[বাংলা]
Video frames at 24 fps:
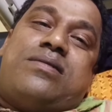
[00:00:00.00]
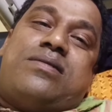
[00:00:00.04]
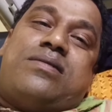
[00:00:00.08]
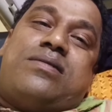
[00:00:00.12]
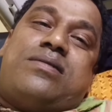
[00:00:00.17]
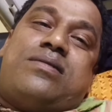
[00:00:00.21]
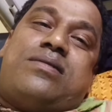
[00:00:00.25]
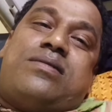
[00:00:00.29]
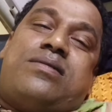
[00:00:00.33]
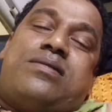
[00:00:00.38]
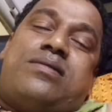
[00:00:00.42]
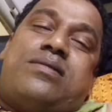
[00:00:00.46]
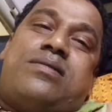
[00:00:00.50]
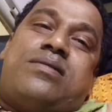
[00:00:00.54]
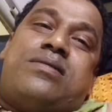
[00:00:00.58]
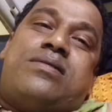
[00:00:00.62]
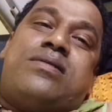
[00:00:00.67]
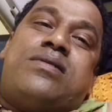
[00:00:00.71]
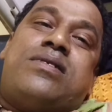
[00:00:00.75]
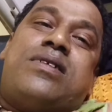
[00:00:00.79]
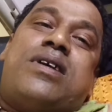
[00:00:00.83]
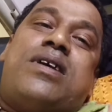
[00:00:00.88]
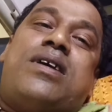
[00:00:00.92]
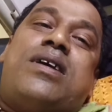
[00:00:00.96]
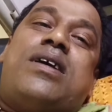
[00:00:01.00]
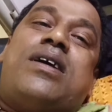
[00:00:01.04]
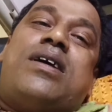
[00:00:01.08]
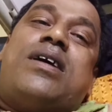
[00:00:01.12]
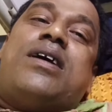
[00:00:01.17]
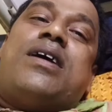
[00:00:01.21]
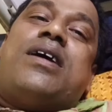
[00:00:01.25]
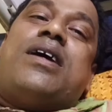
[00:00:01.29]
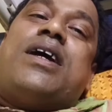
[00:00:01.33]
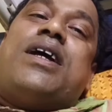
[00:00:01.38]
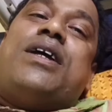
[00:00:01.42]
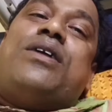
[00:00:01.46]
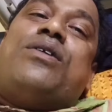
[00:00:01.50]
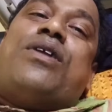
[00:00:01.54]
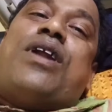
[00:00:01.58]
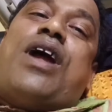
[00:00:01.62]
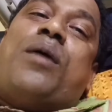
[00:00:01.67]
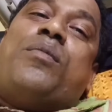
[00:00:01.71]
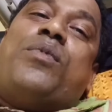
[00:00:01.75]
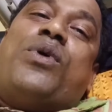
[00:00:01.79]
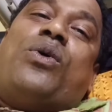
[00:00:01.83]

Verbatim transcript: হুম ওই জন্য